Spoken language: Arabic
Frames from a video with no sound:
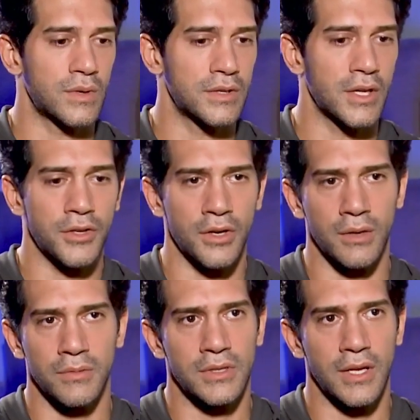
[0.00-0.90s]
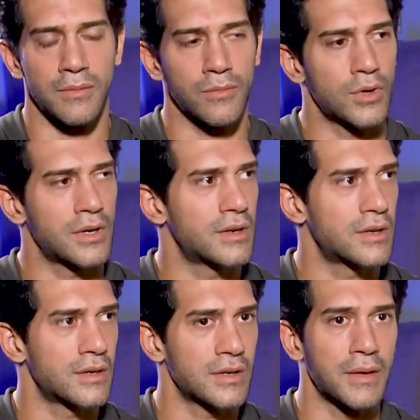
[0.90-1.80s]
وعندها درجه من التامل
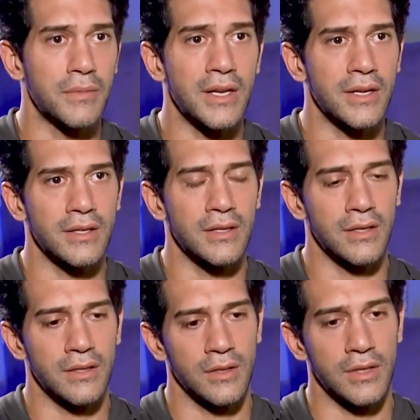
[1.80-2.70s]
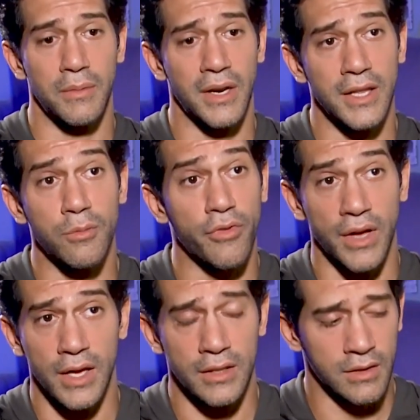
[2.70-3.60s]
جميله جدا دايما عندها
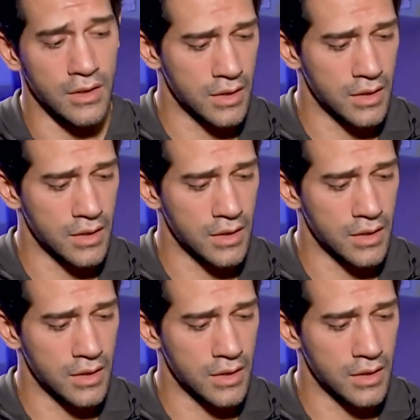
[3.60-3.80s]
مفاجآت